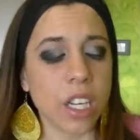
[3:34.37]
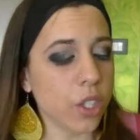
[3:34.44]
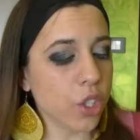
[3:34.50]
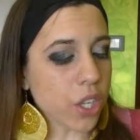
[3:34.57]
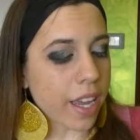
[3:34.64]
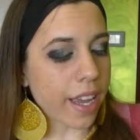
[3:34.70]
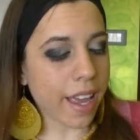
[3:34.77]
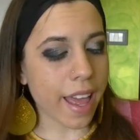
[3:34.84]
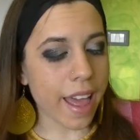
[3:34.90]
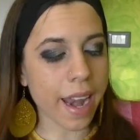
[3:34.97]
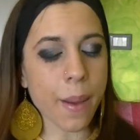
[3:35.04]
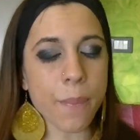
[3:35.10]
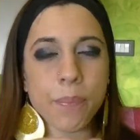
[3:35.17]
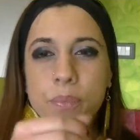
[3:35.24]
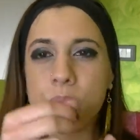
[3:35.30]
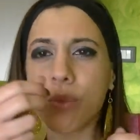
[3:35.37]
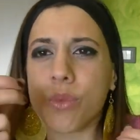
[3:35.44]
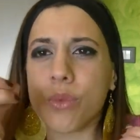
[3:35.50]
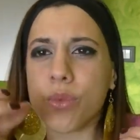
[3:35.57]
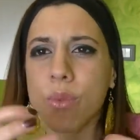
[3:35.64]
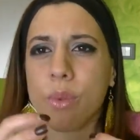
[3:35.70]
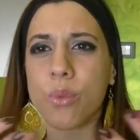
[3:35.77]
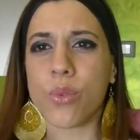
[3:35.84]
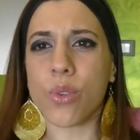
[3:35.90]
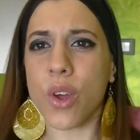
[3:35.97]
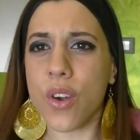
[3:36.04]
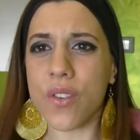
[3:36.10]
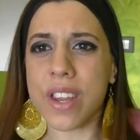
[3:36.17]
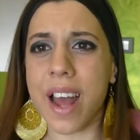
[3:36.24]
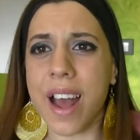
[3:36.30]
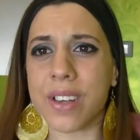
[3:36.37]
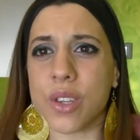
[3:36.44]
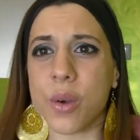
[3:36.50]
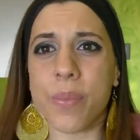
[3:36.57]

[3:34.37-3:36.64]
cioè era tutto rovinato